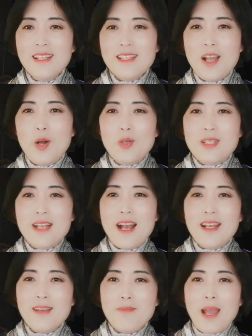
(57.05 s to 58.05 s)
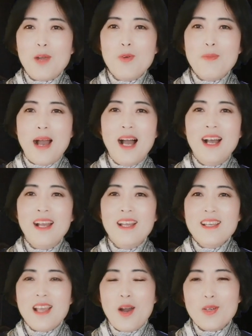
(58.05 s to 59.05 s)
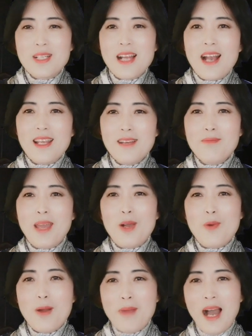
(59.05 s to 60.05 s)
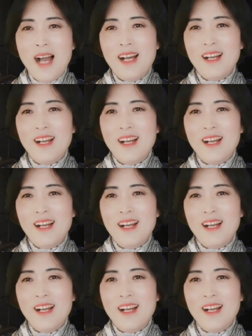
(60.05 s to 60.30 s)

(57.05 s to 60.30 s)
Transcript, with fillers: 要占领白宫吗？要占领美国吗？